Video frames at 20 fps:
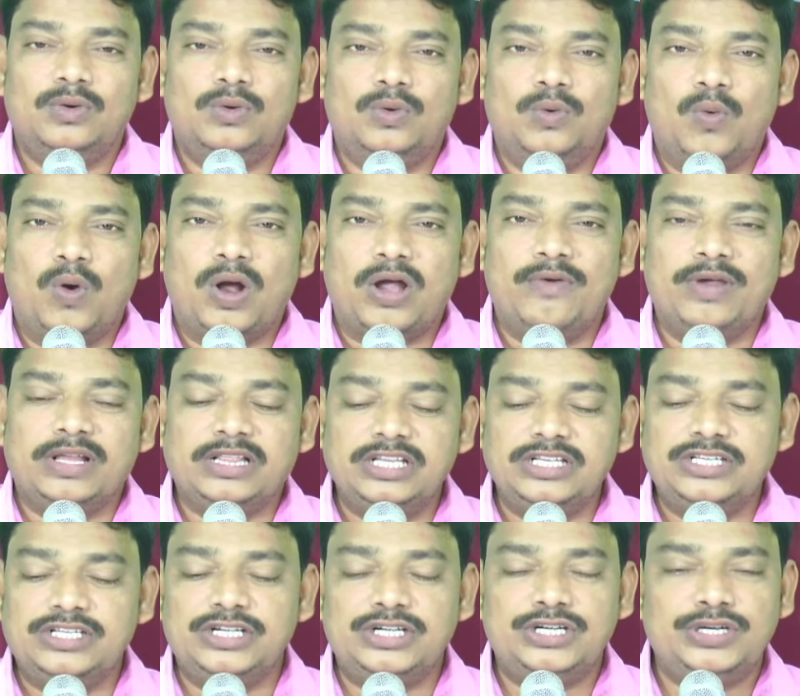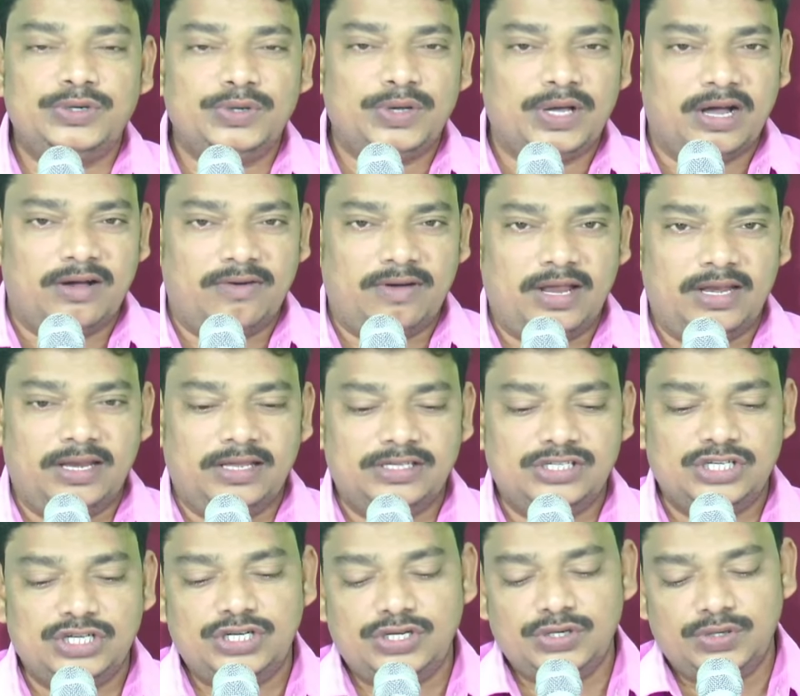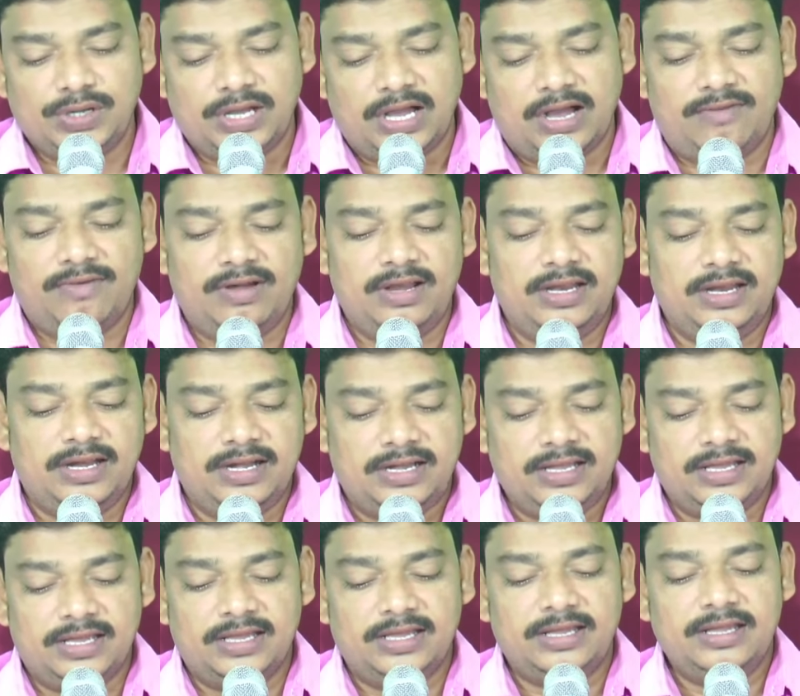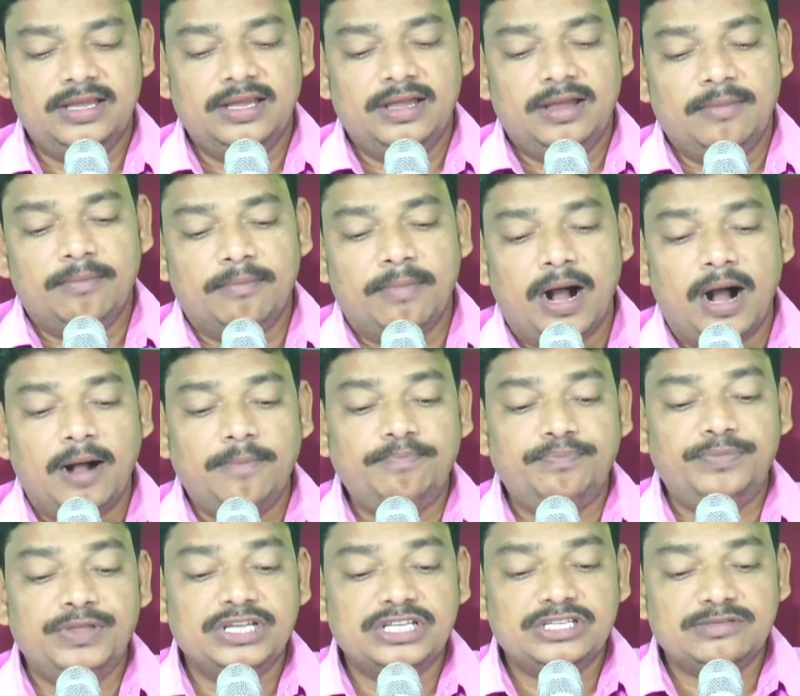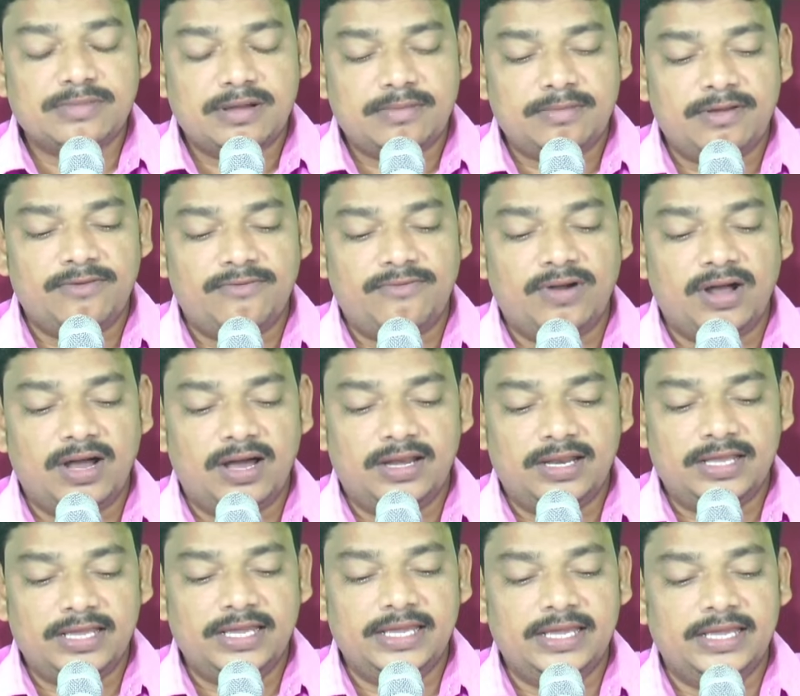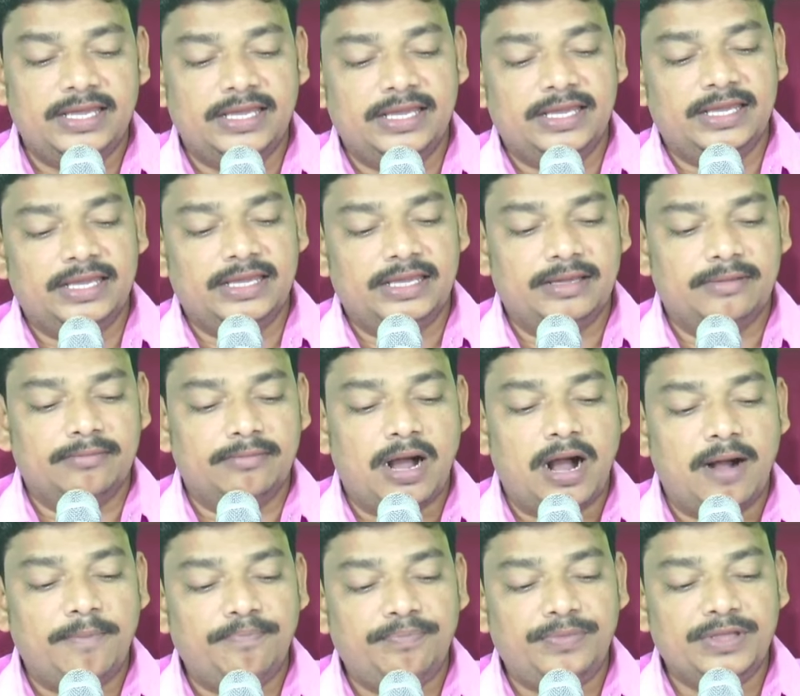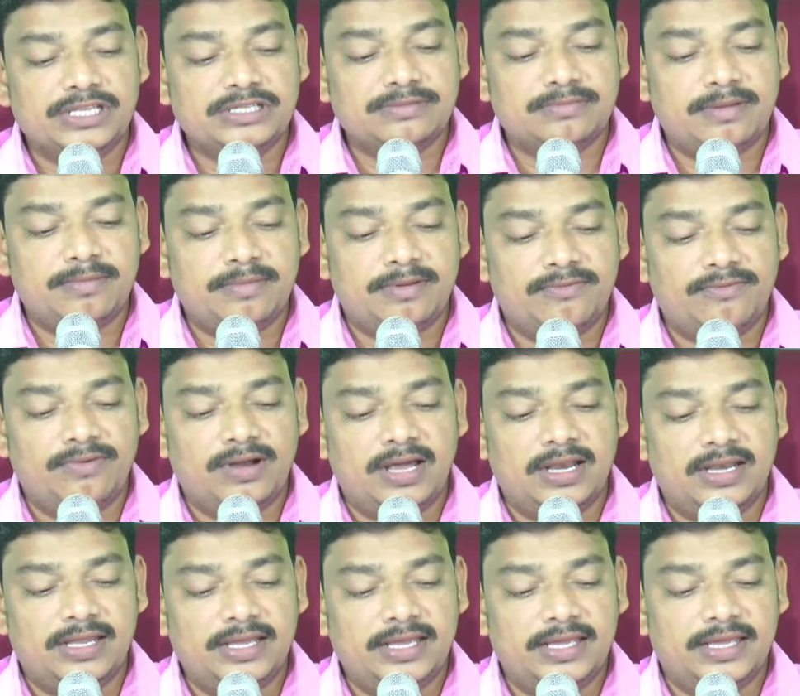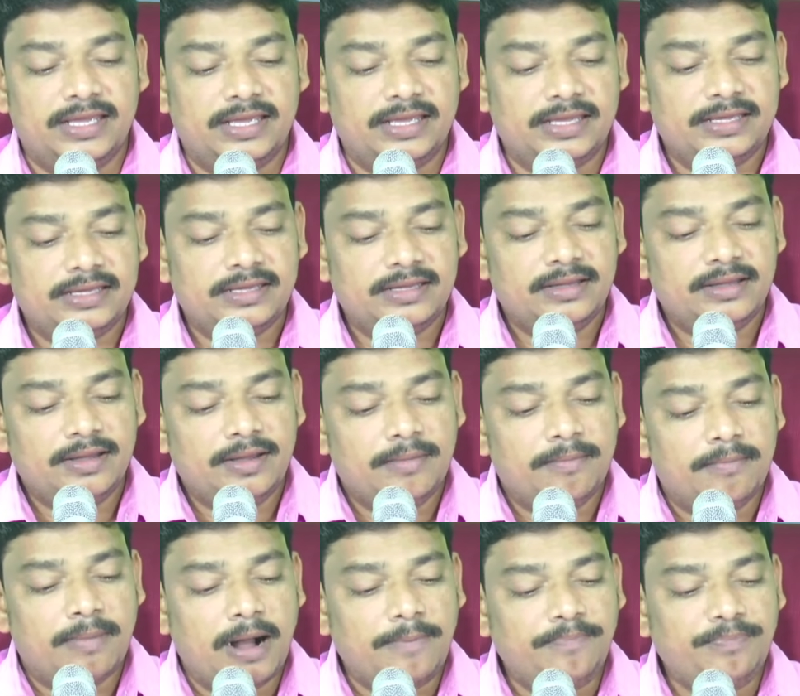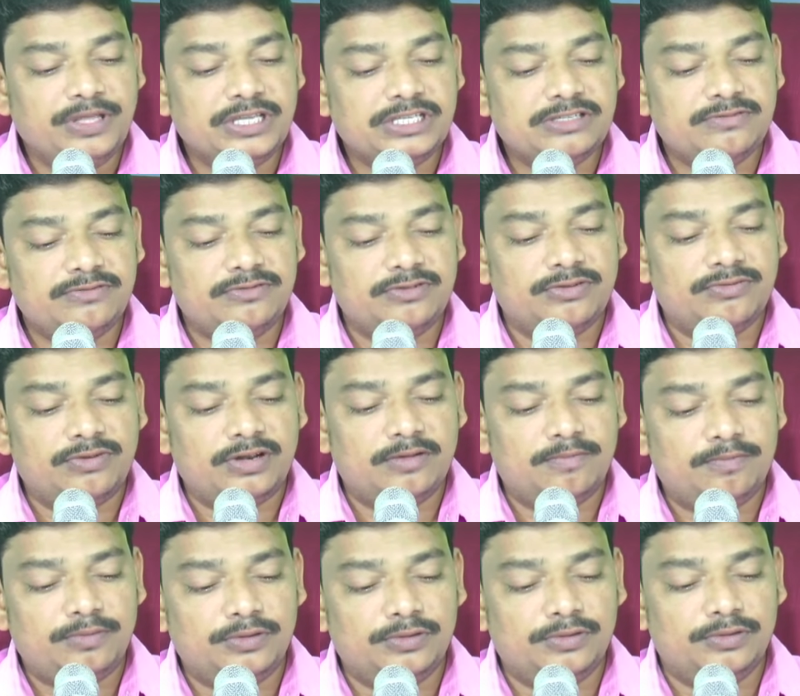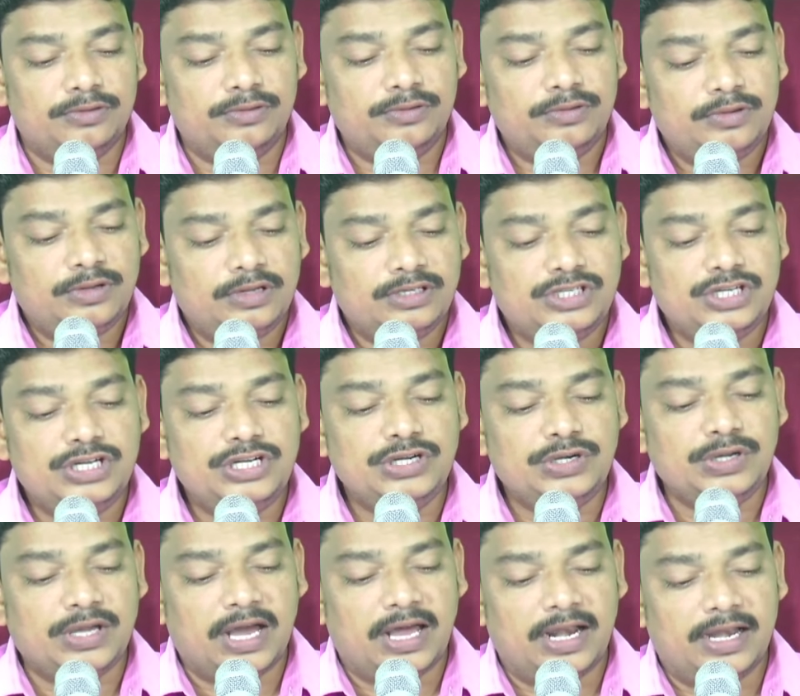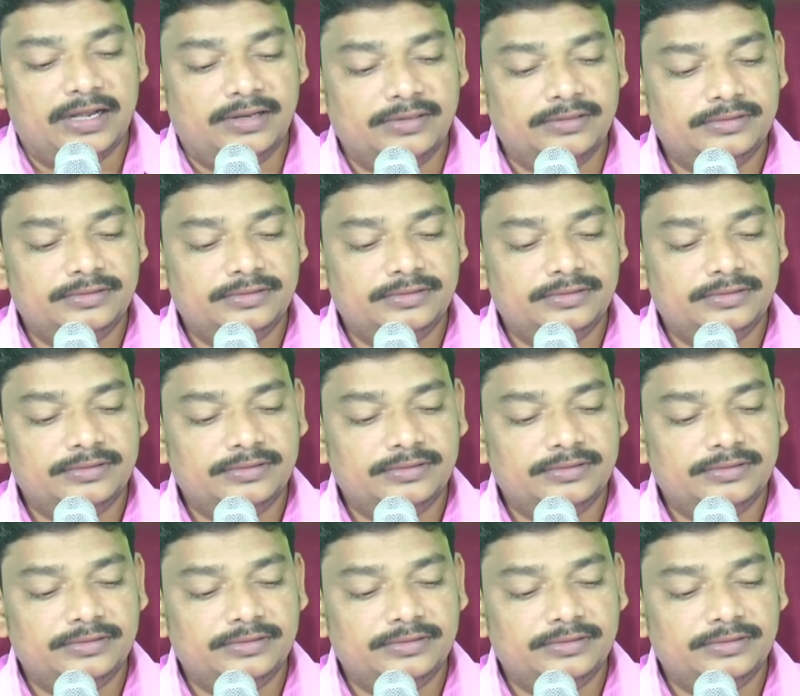ఒక వ్యక్తి శిష్యుడు కావాలి శిష్యుడు కావాలి అంటే బాప్తిజమం ఇవ్వాలి బాప్తిజమం ఇవ్వాలి బాప్తిజం ఇవ్వనప్పుడు శిష్యుడు కాలేడు